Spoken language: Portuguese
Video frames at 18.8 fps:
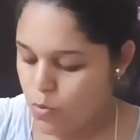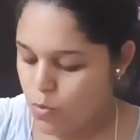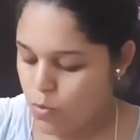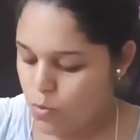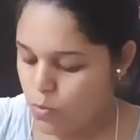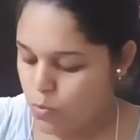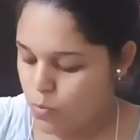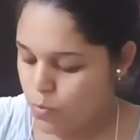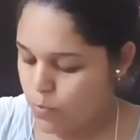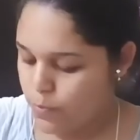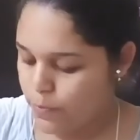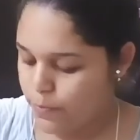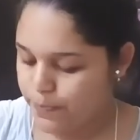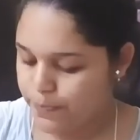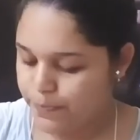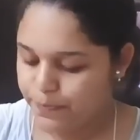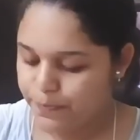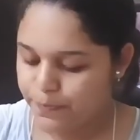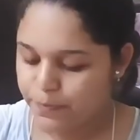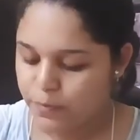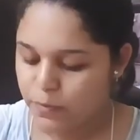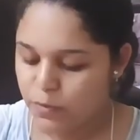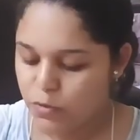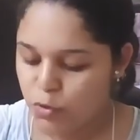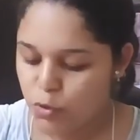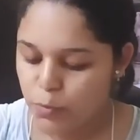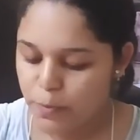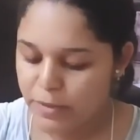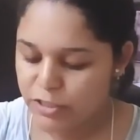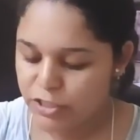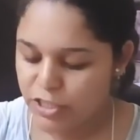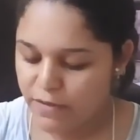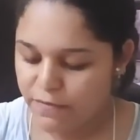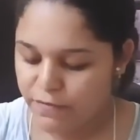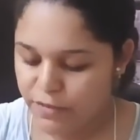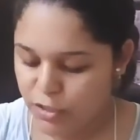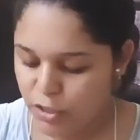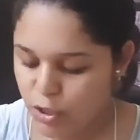um
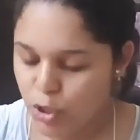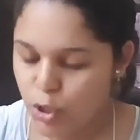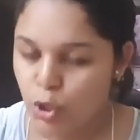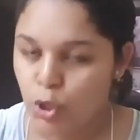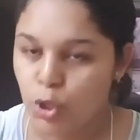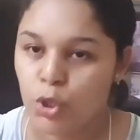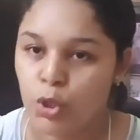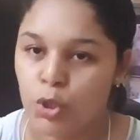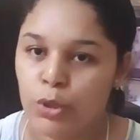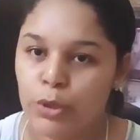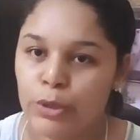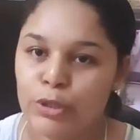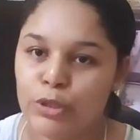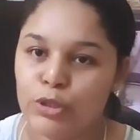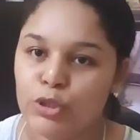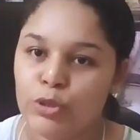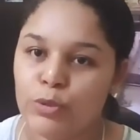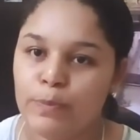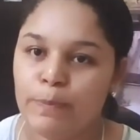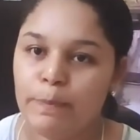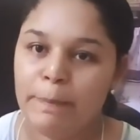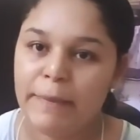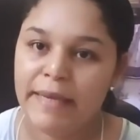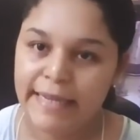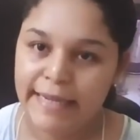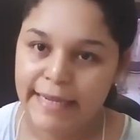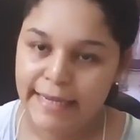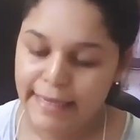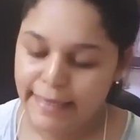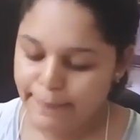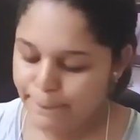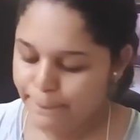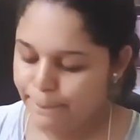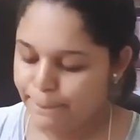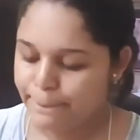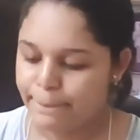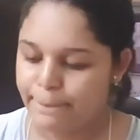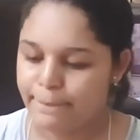Superchef Mini
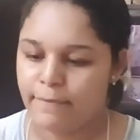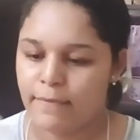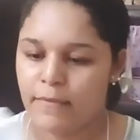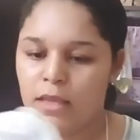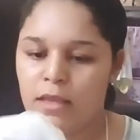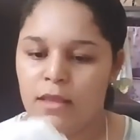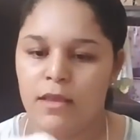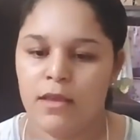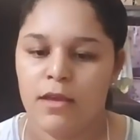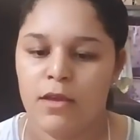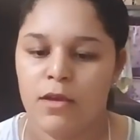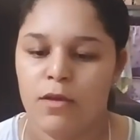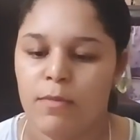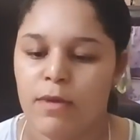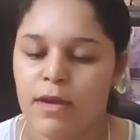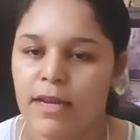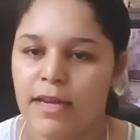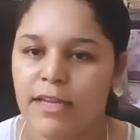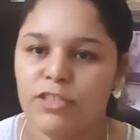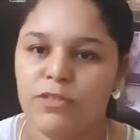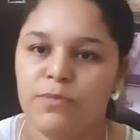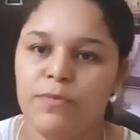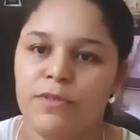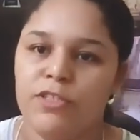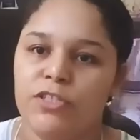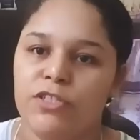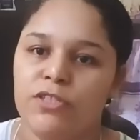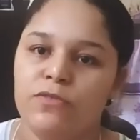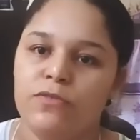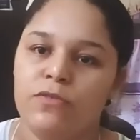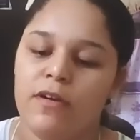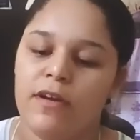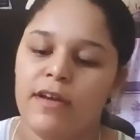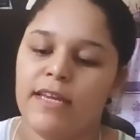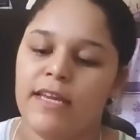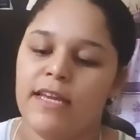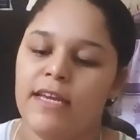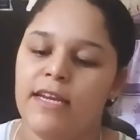uma cliente pediu.
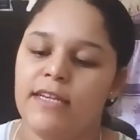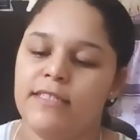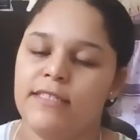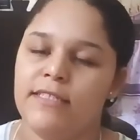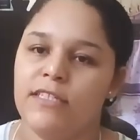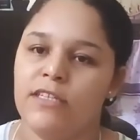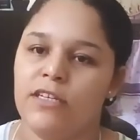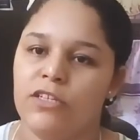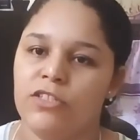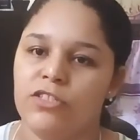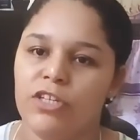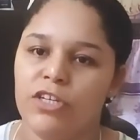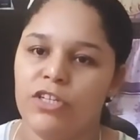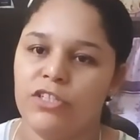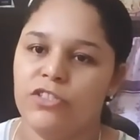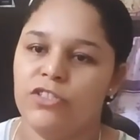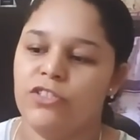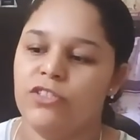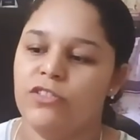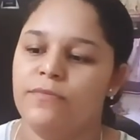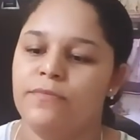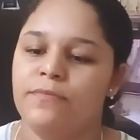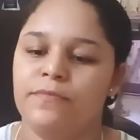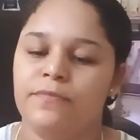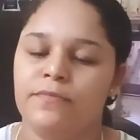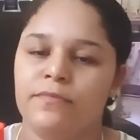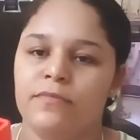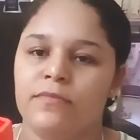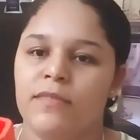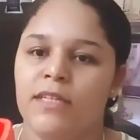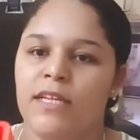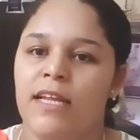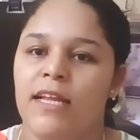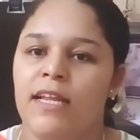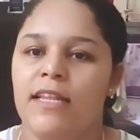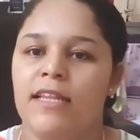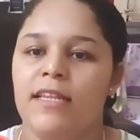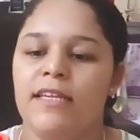Ah, que gracinha, gente.
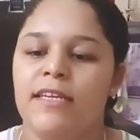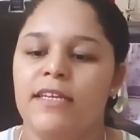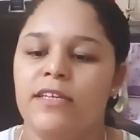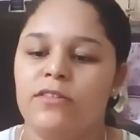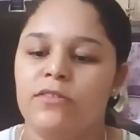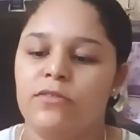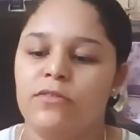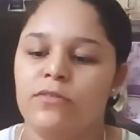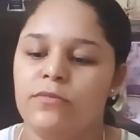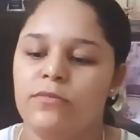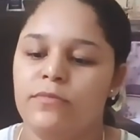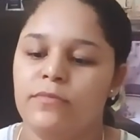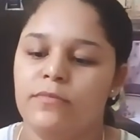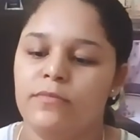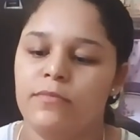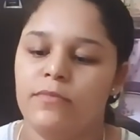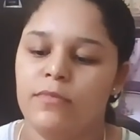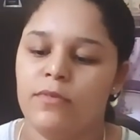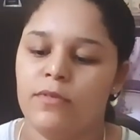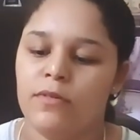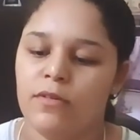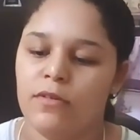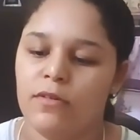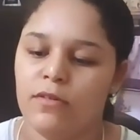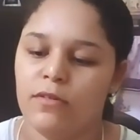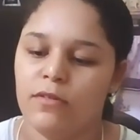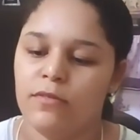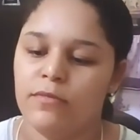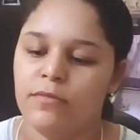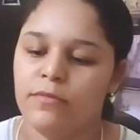Lindo. Ó.